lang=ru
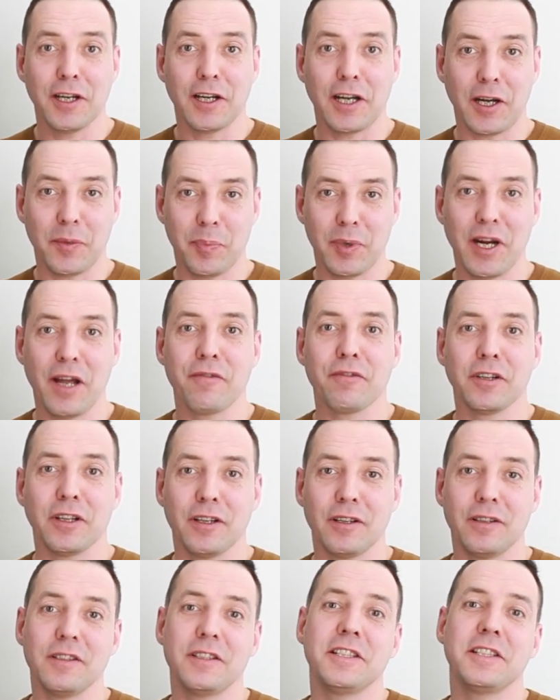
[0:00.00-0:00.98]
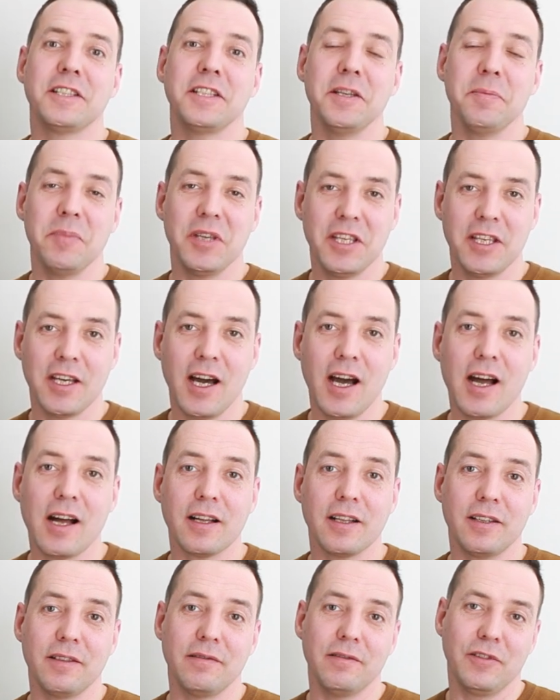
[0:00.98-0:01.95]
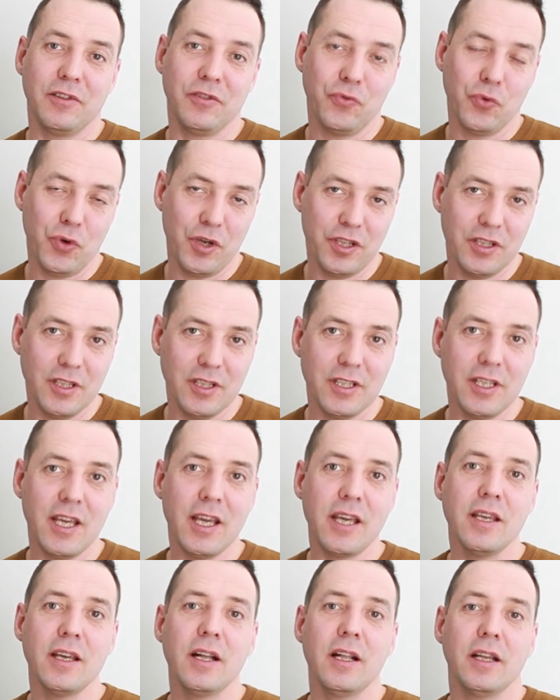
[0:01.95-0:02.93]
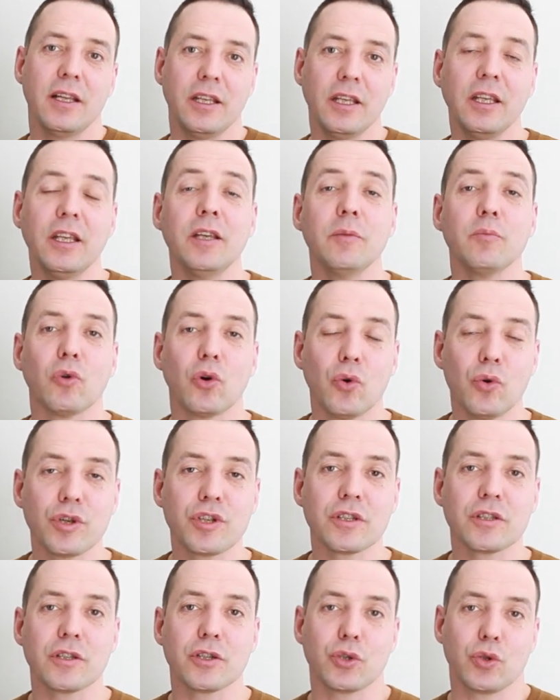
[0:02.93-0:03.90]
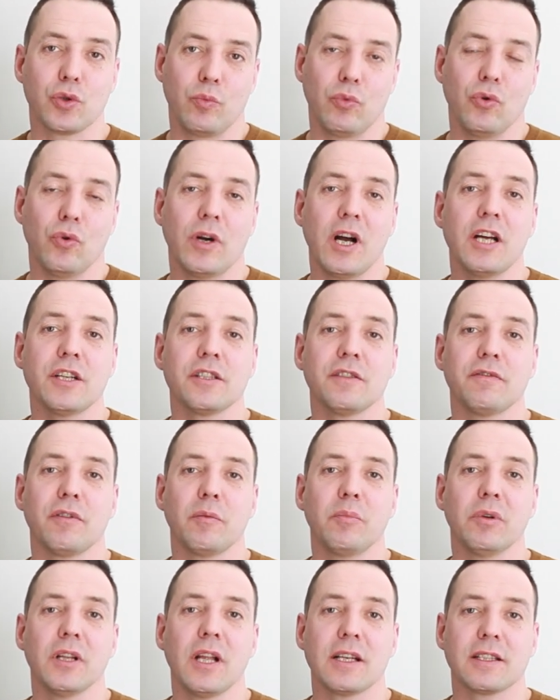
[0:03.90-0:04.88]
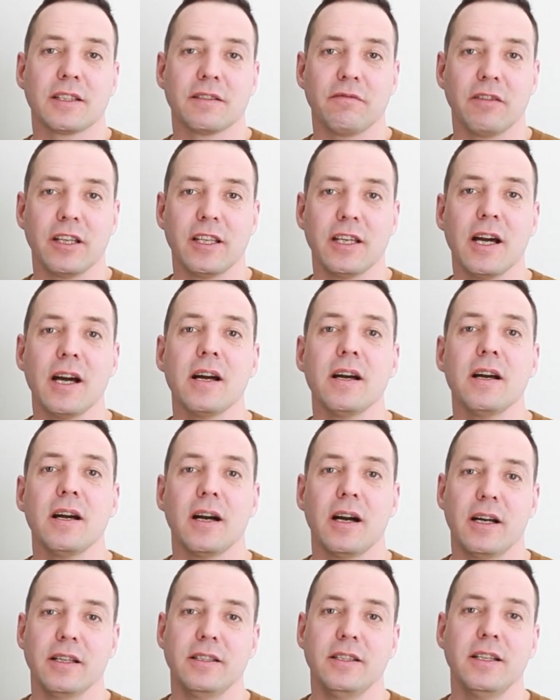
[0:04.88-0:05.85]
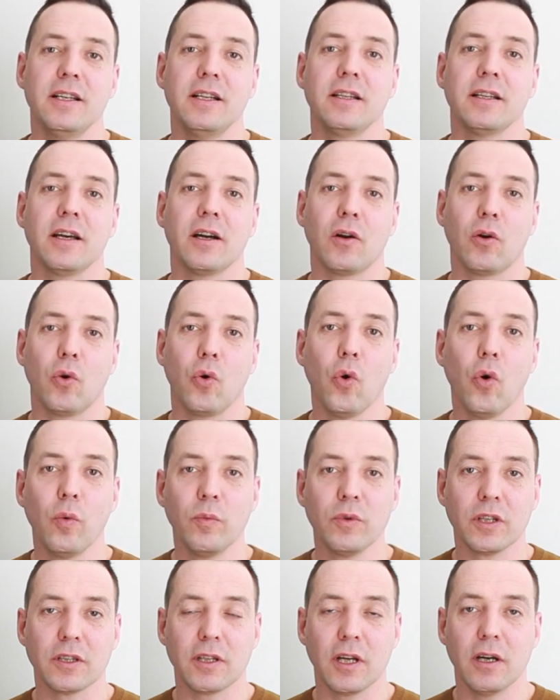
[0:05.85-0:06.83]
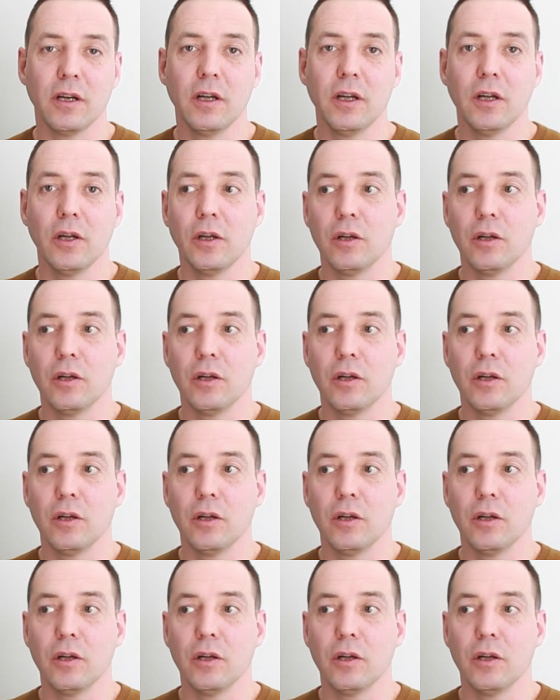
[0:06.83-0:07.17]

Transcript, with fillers: как правило, семья, двое детей, и им хочется, чтобы у каждого была своя отдельная комната,